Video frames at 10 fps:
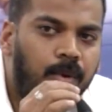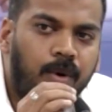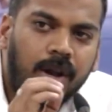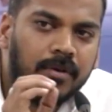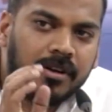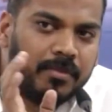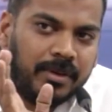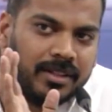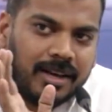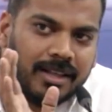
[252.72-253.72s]
పోలవరం
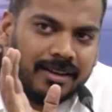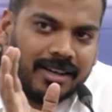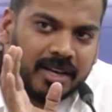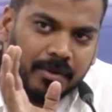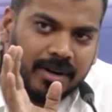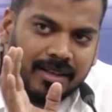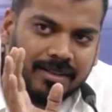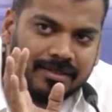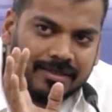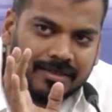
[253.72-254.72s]
మీద కాదన్న కమిటీ
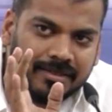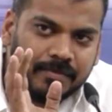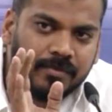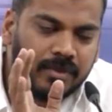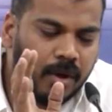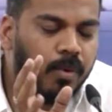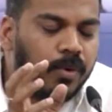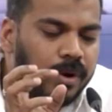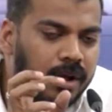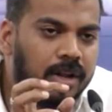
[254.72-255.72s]

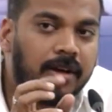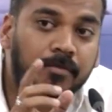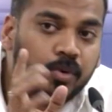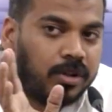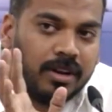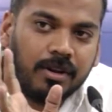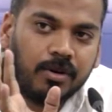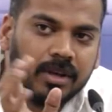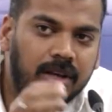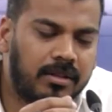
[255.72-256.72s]
ఓవరాల్గా మూడు నెలలు
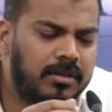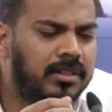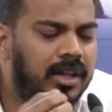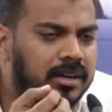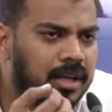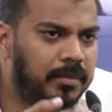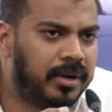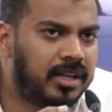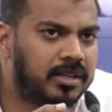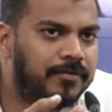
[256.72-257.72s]
కూడా కాదు దట్
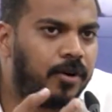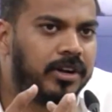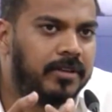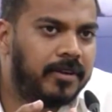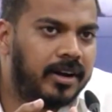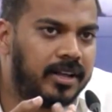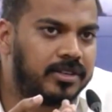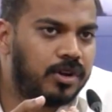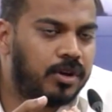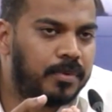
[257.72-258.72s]
కమిటీ ఇస్ ఫార్టీ ఫైవ్
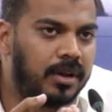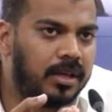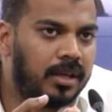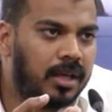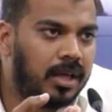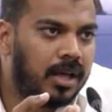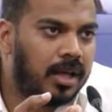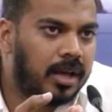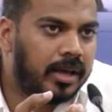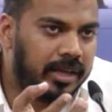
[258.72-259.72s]
డేస్ లోపల
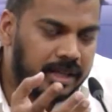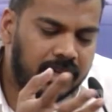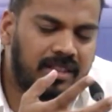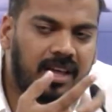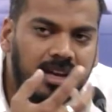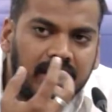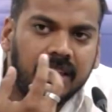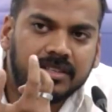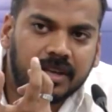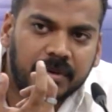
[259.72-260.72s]
ఏదైతే
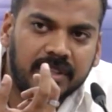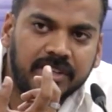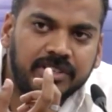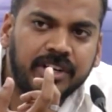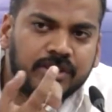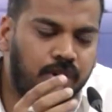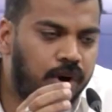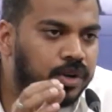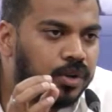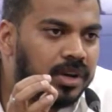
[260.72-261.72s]
అన్నీ సంబంధించి ఇట్ ఇస్
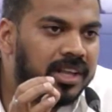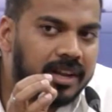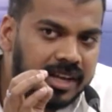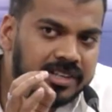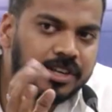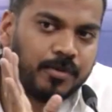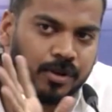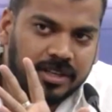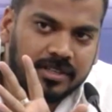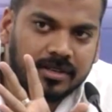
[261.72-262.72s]
నాట్ ఓన్లీ ఇరిగేషన్
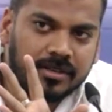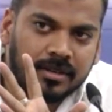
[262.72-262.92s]
ప్రాజెక్ట్స్